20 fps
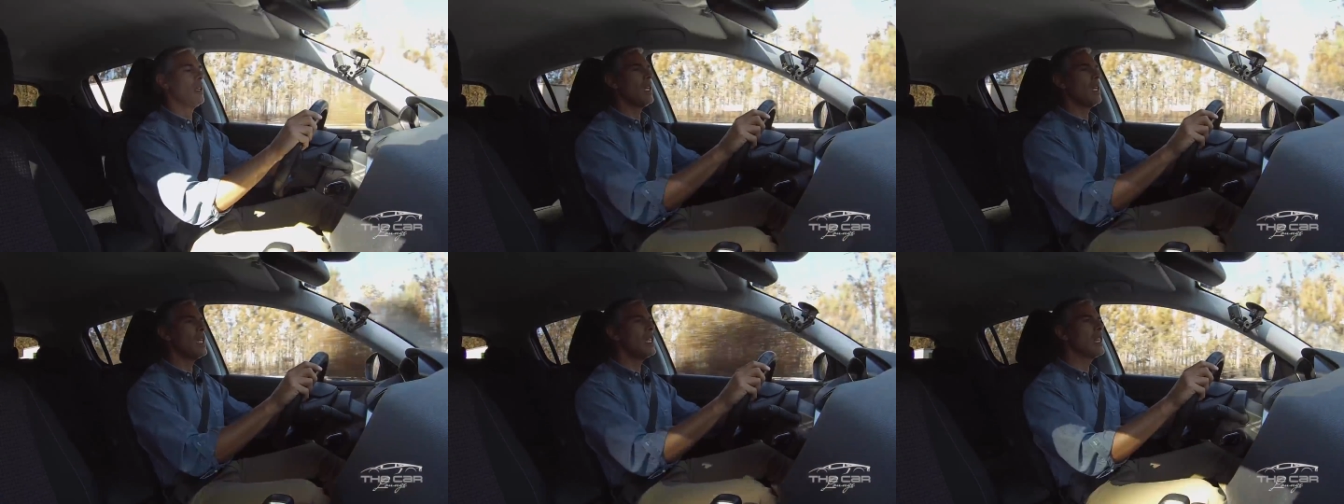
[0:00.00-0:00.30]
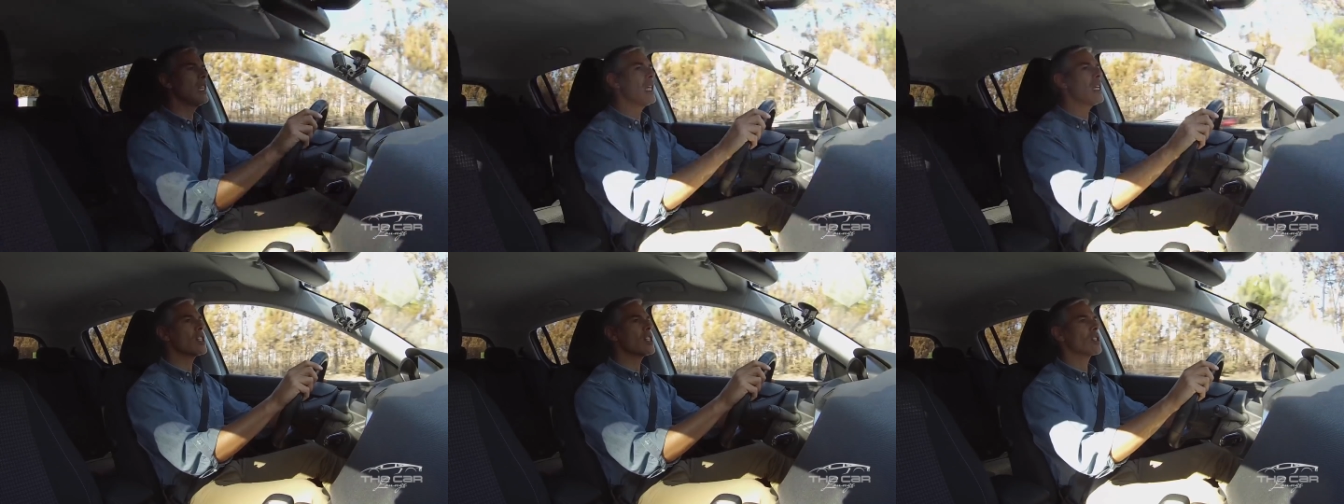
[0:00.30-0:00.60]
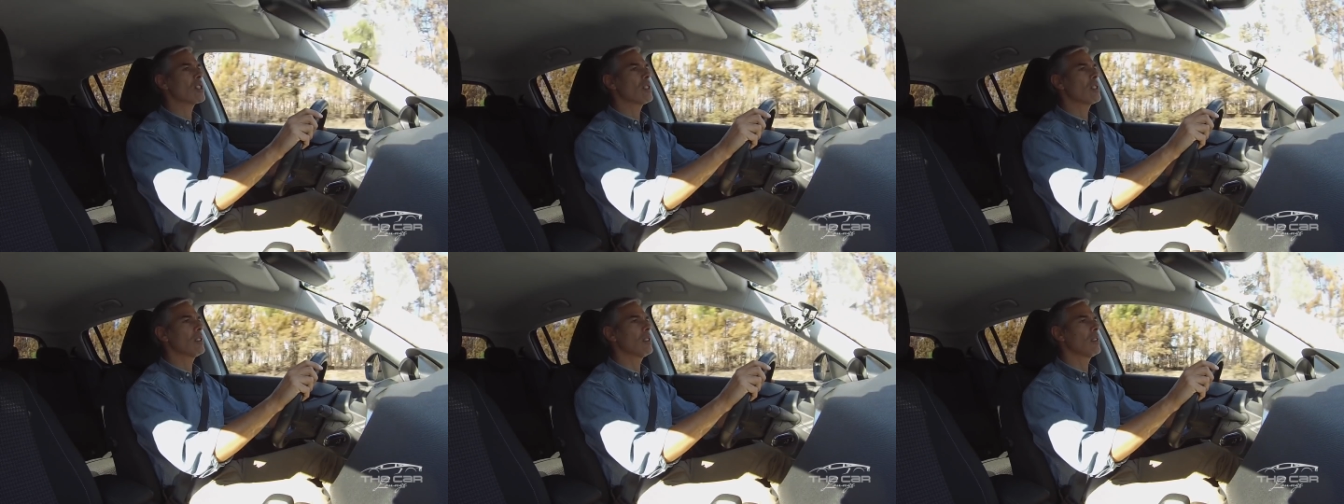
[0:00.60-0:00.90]
e
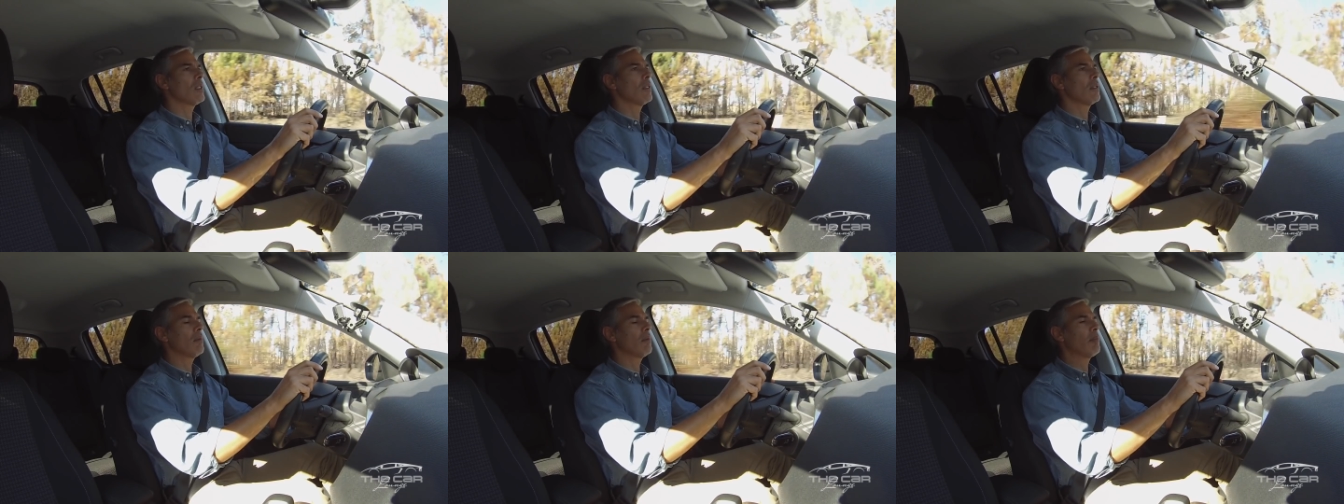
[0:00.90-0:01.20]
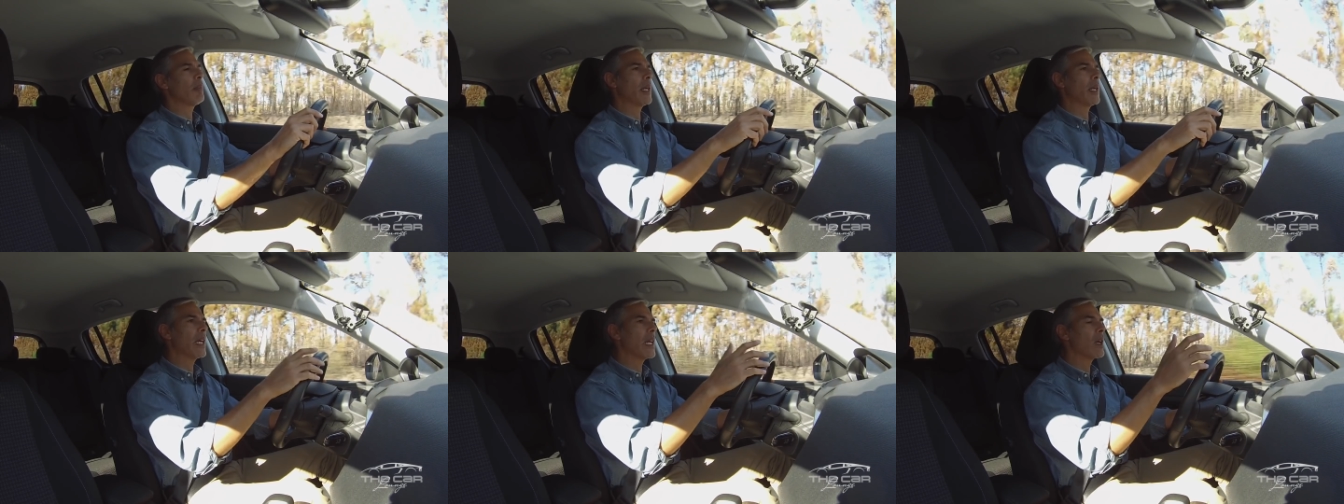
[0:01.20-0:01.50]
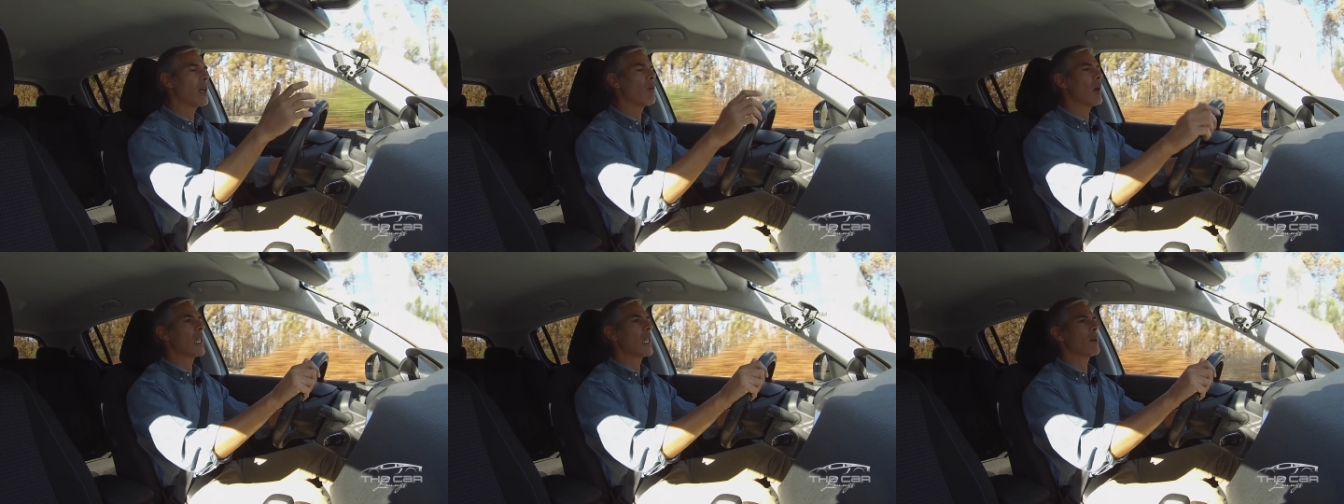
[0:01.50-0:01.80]
desde parei
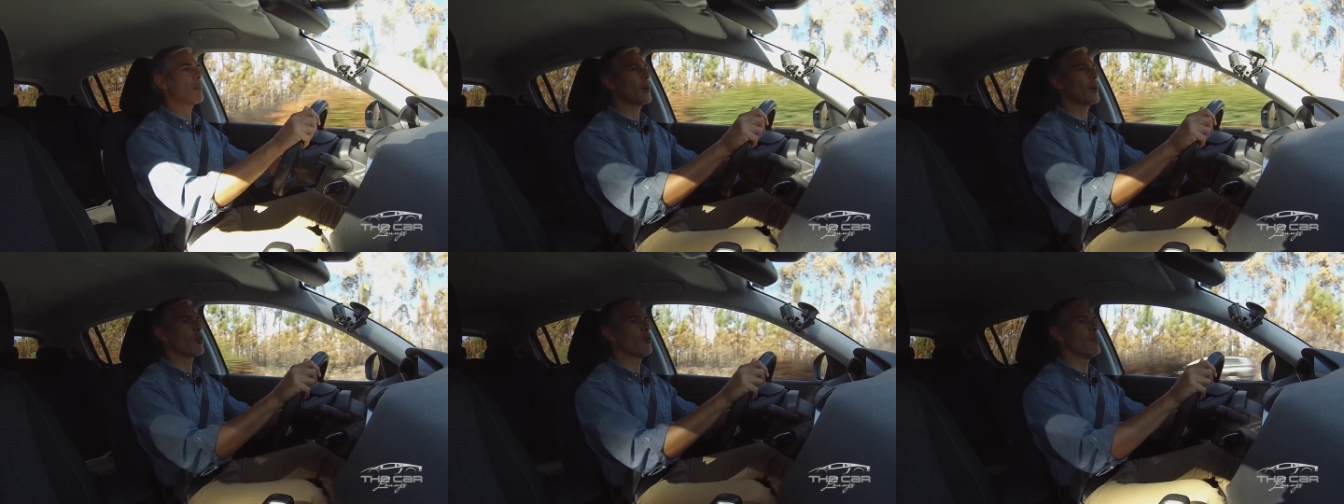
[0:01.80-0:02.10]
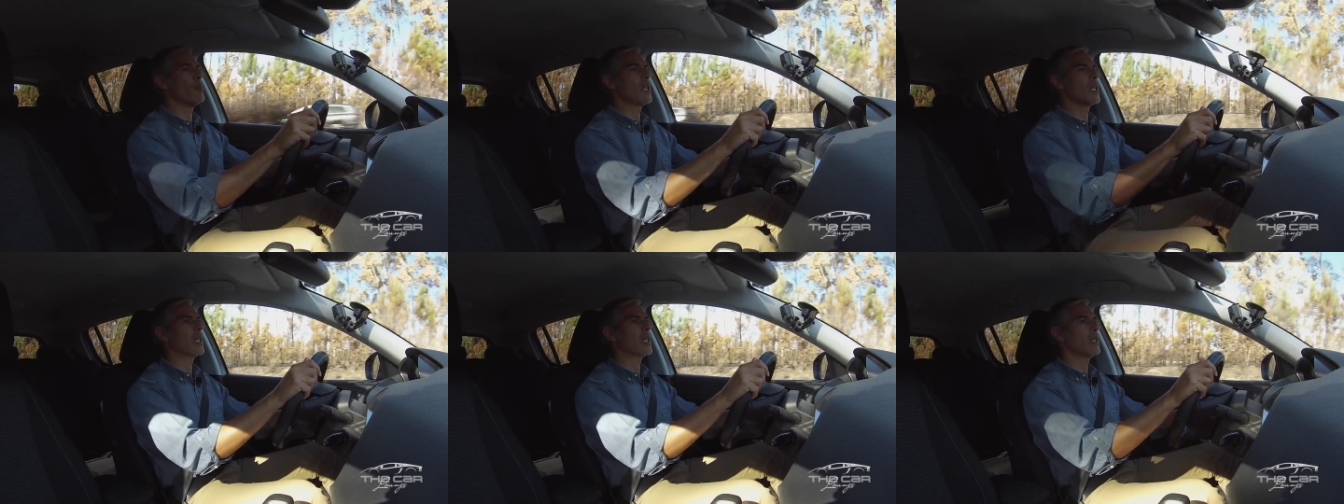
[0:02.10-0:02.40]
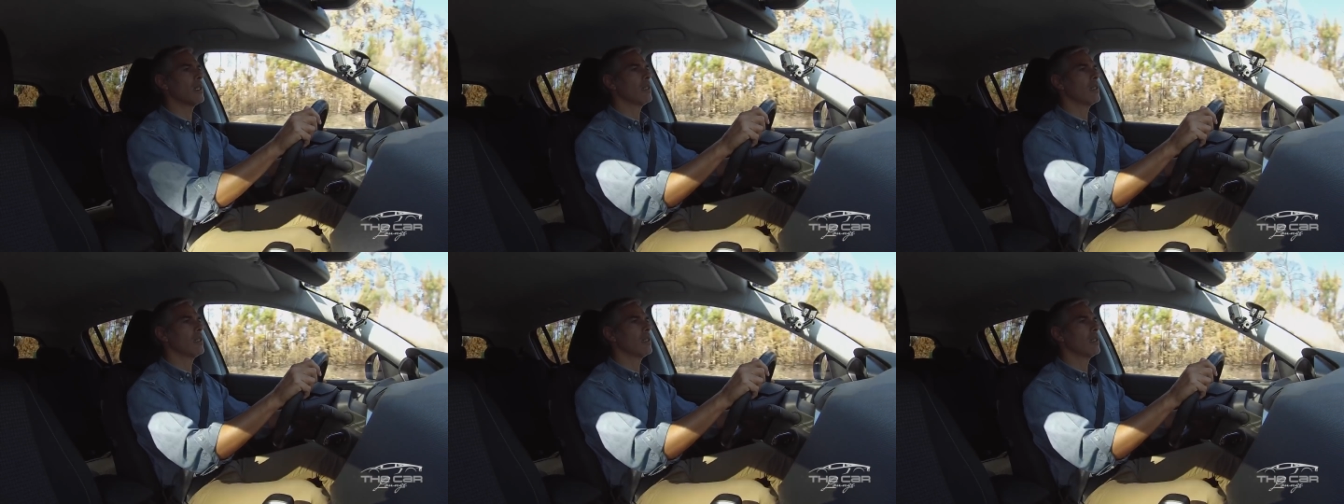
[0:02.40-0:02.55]
na guarda para comer